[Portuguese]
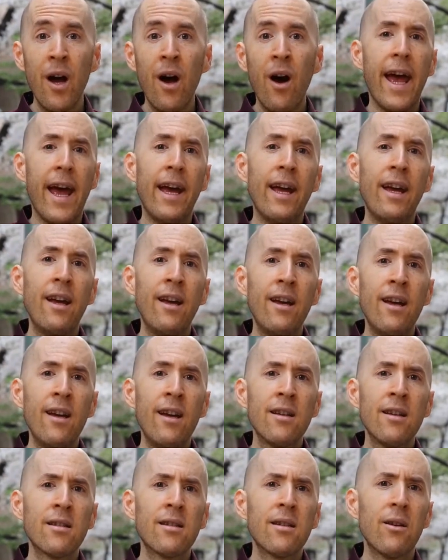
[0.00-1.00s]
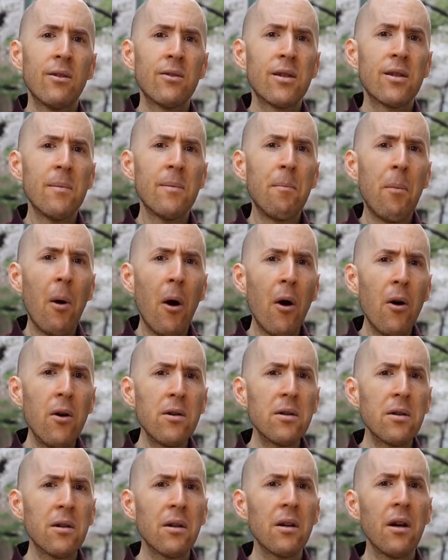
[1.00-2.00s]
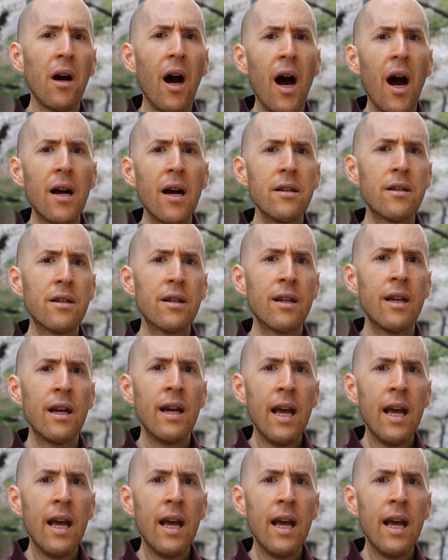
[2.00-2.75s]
Ok, então suponha que seu palpite